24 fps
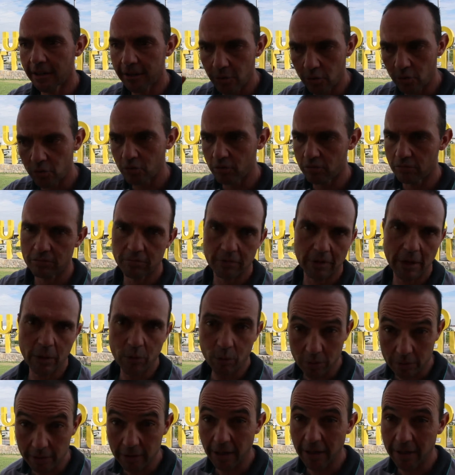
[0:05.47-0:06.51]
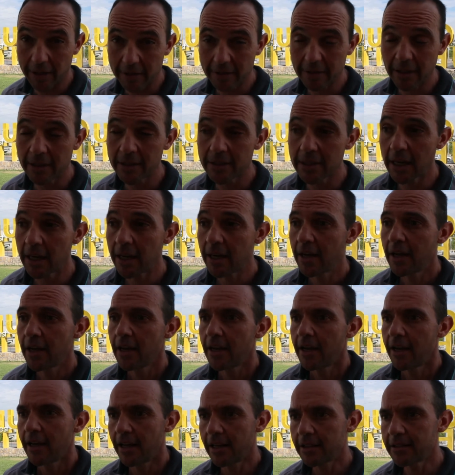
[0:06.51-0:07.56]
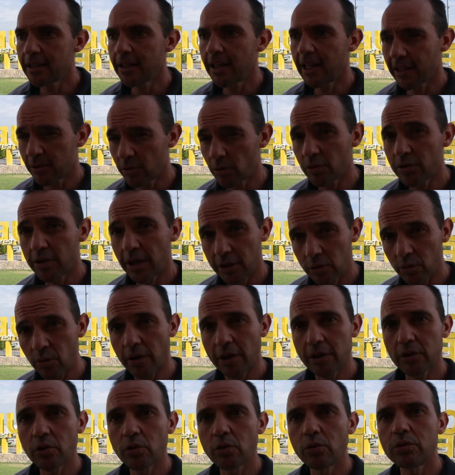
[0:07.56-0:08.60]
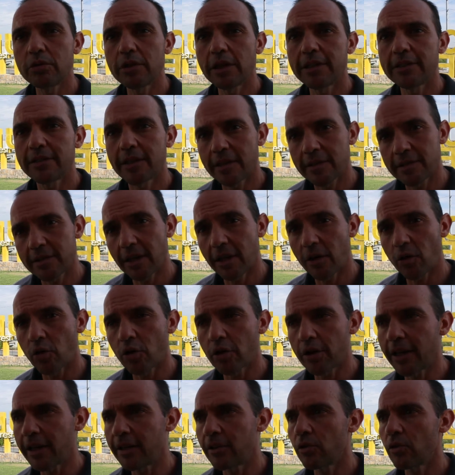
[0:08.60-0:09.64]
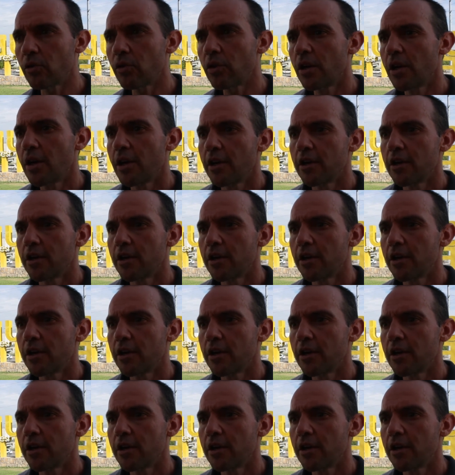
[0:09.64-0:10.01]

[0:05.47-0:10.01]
retos de ultradistancia. En este caso sí es un reto de ultradistancia corriendo,